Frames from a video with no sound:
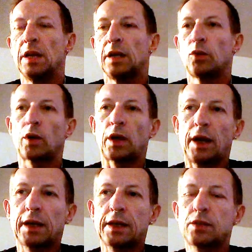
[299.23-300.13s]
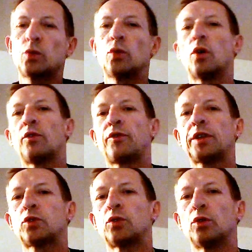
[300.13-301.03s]
Donc la question, en
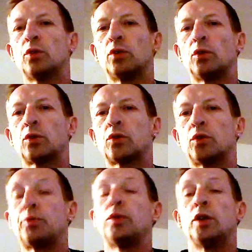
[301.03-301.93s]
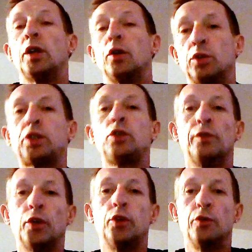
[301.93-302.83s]
fait, que, puis il est aussi de
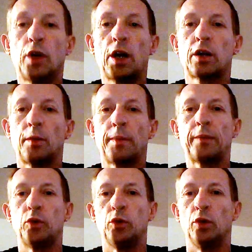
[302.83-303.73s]
votre devoir quand même